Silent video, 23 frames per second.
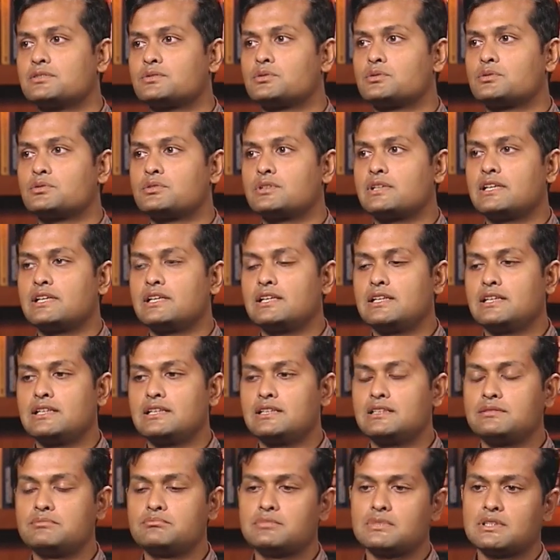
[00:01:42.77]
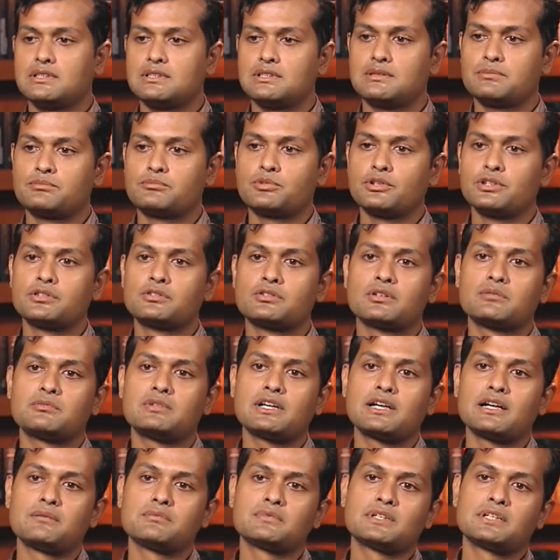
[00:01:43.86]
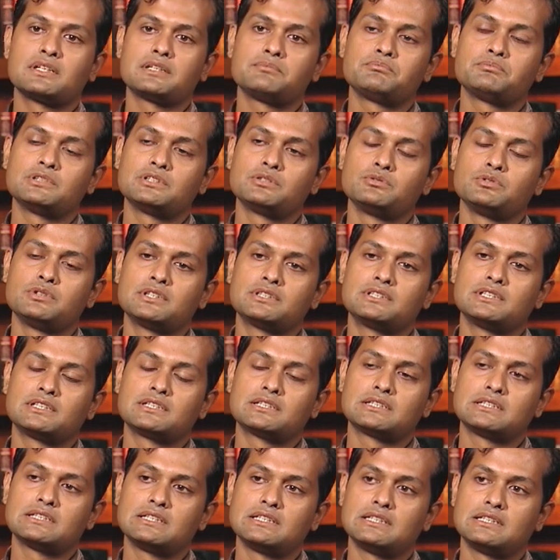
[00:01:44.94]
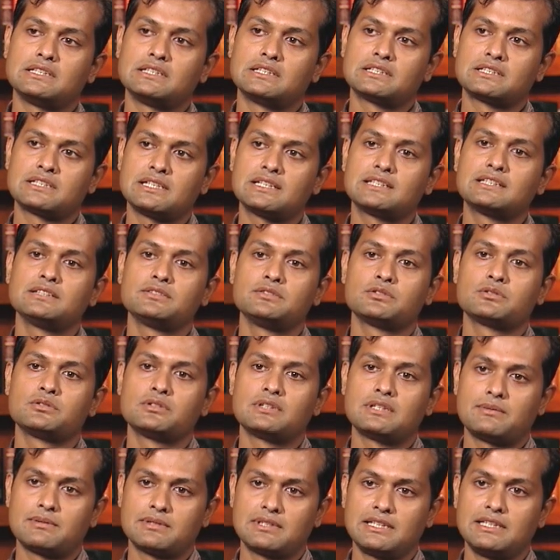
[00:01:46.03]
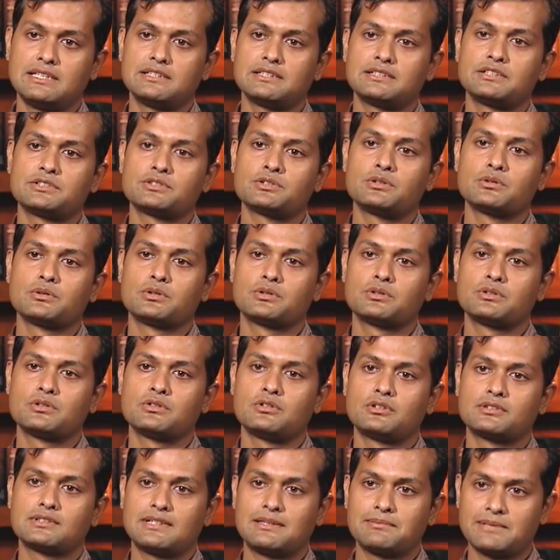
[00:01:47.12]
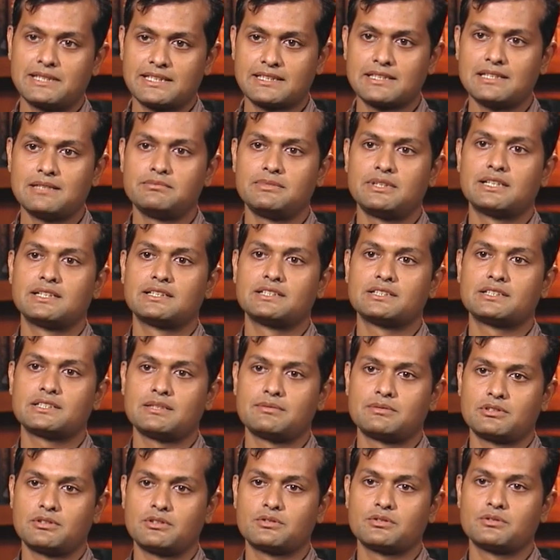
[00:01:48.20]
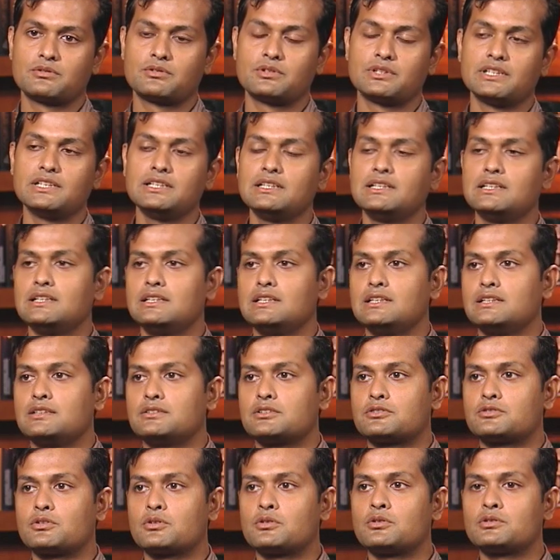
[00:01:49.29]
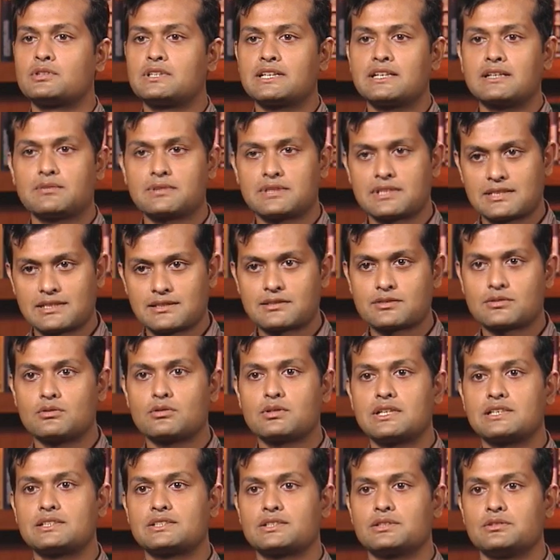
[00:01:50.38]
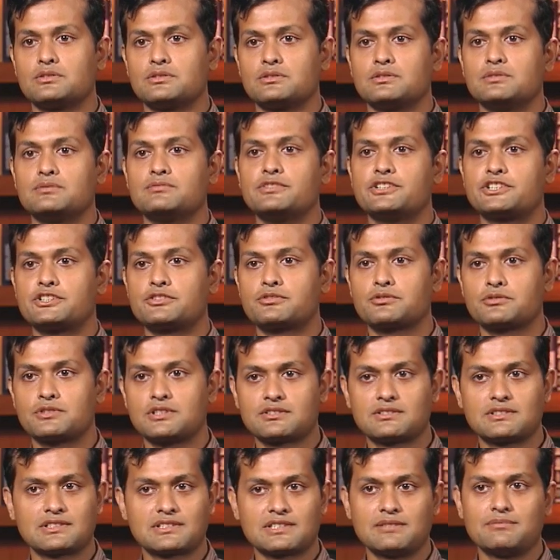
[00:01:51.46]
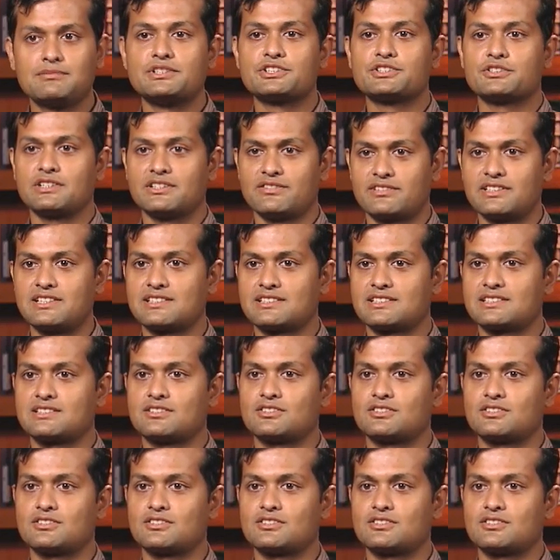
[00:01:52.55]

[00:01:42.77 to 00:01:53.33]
তো এই পরিক্রমায় আমরা দু সাতে যখন আমাদের নিজেদের সংগঠন নর্থ আলপাইন ক্লাব বাংলাদেশ আমরা গঠন করি তখন থেকে আমাদের একটা স্লোগান ছিল ভিশন টু থাউজেন্ড টেন মিশন এভারেস্ট